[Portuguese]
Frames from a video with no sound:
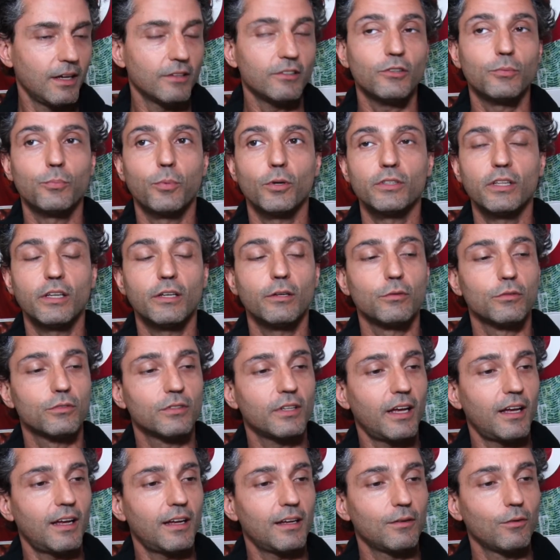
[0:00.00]
A gente poderia
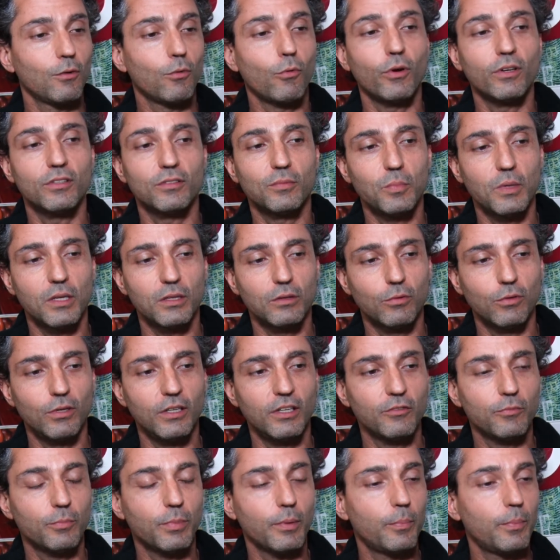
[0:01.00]
usar o conhecimento do
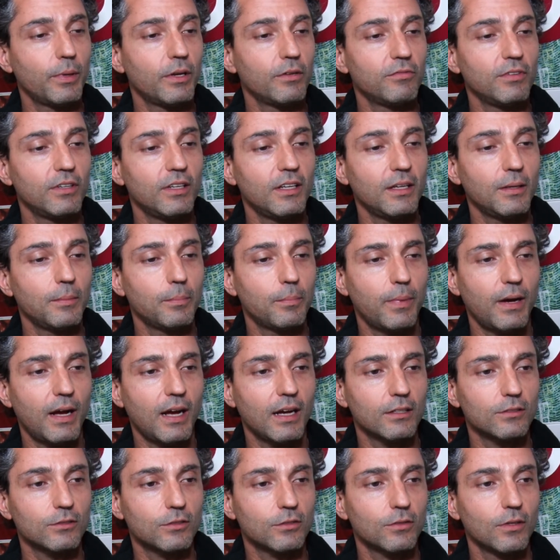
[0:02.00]
livro para prevenir
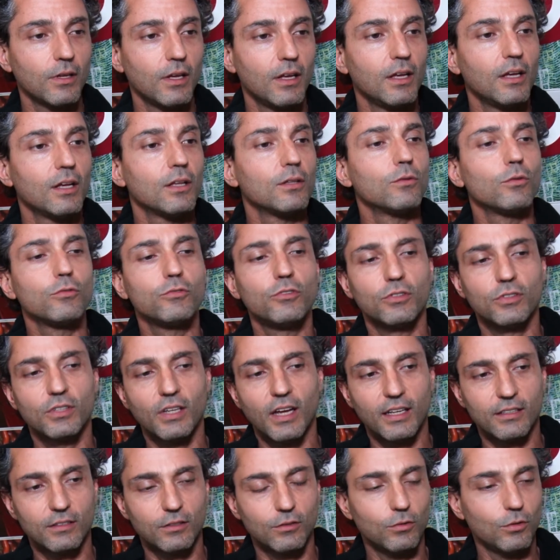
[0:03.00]
impactos no
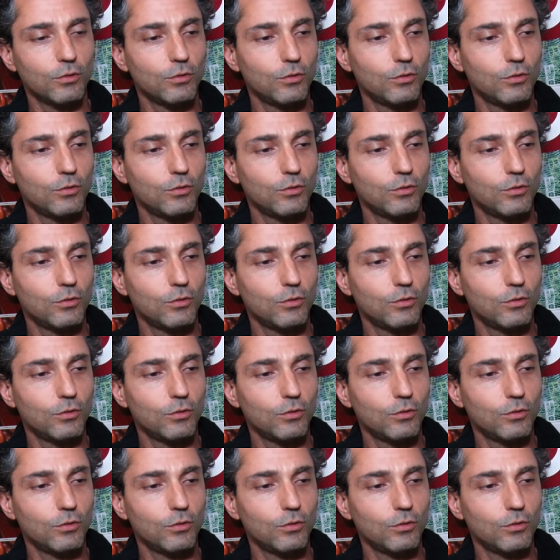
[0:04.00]
desastre do